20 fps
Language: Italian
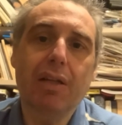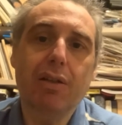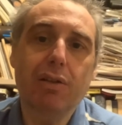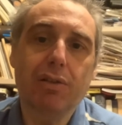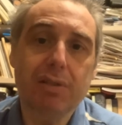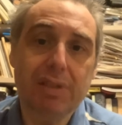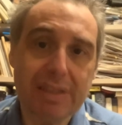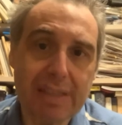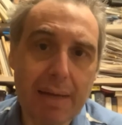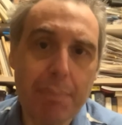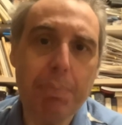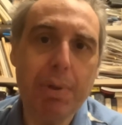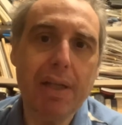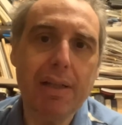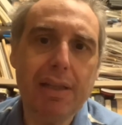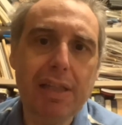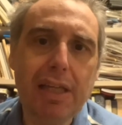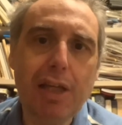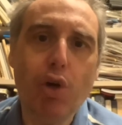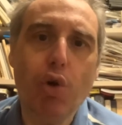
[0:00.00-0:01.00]
sempre
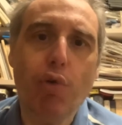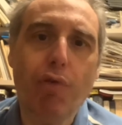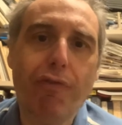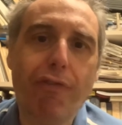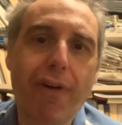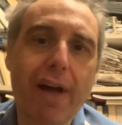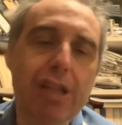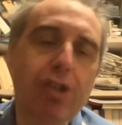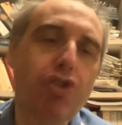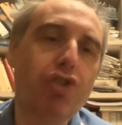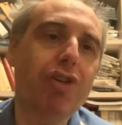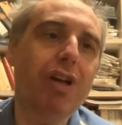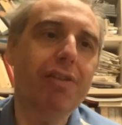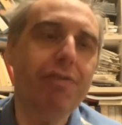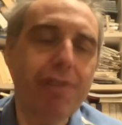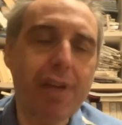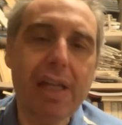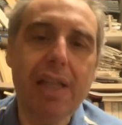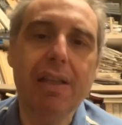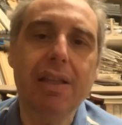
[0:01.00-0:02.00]
Dio faccia
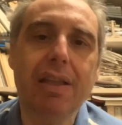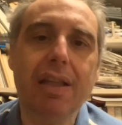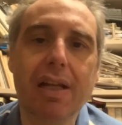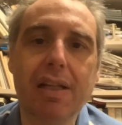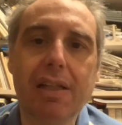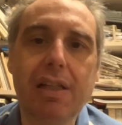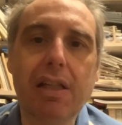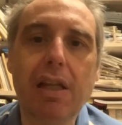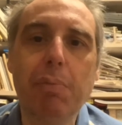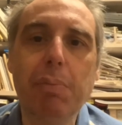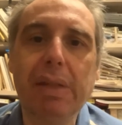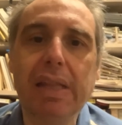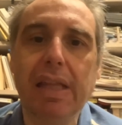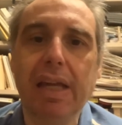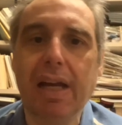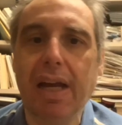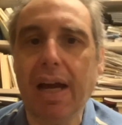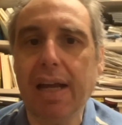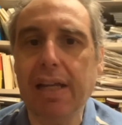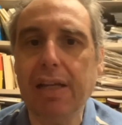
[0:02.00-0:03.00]
finta di
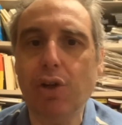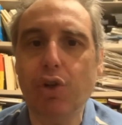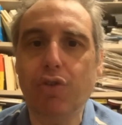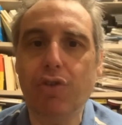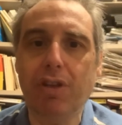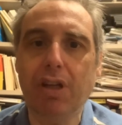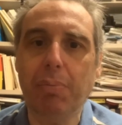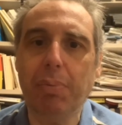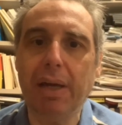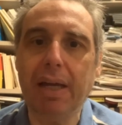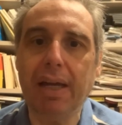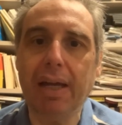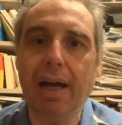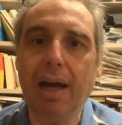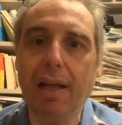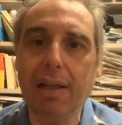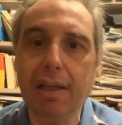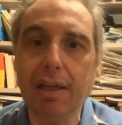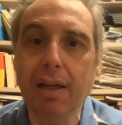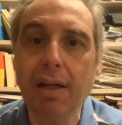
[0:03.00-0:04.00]
dimenticare i nostri
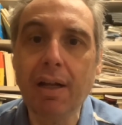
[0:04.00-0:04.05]
peccati,